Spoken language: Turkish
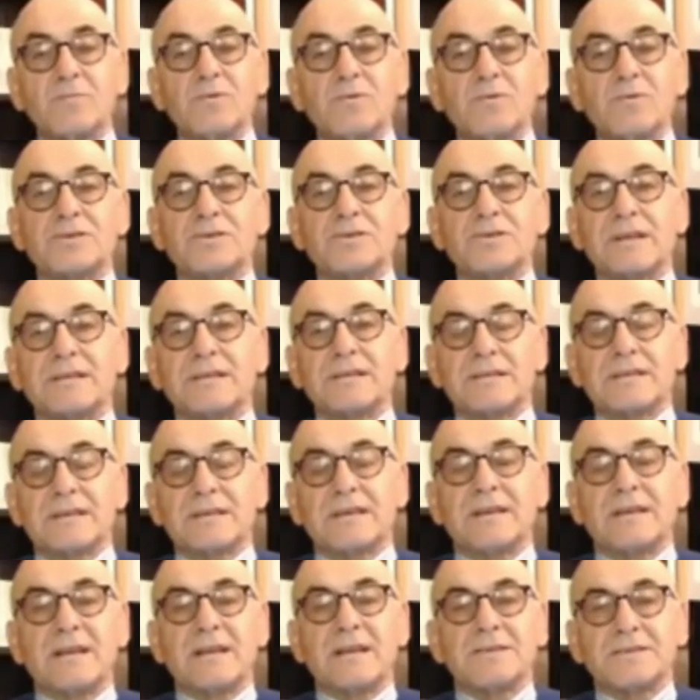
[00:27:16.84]
Bu işten
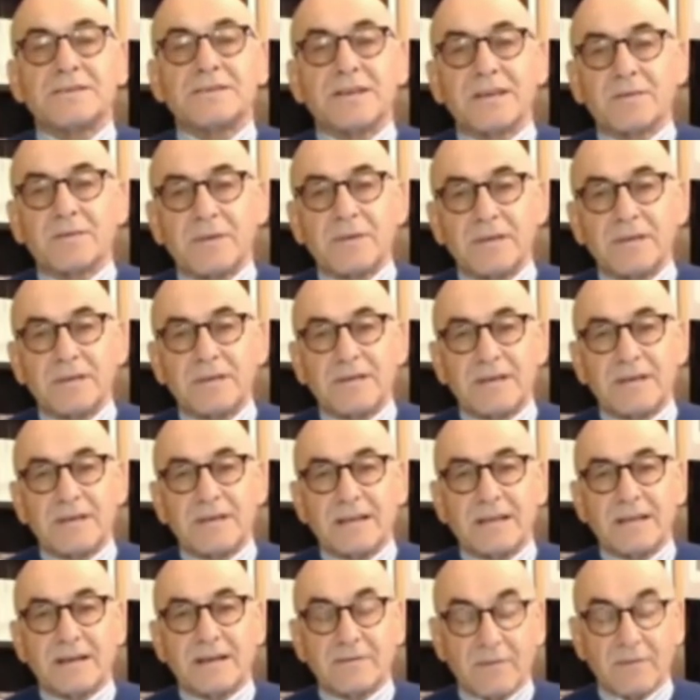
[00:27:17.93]
senelerce ekmeğini
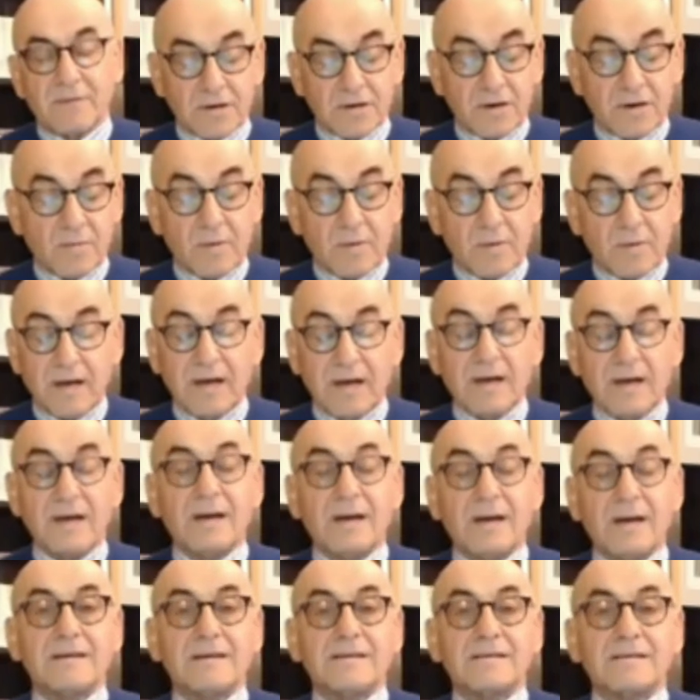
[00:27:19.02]
yiyenler var ama
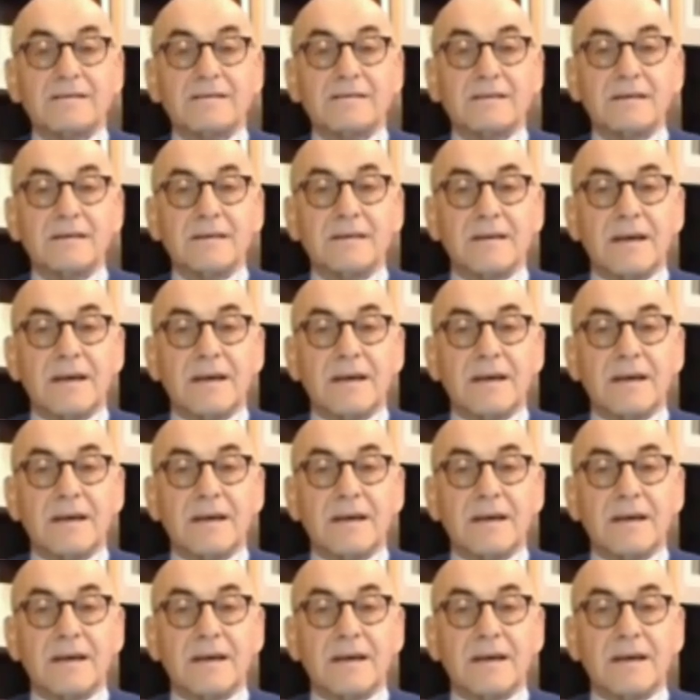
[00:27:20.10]
hayır.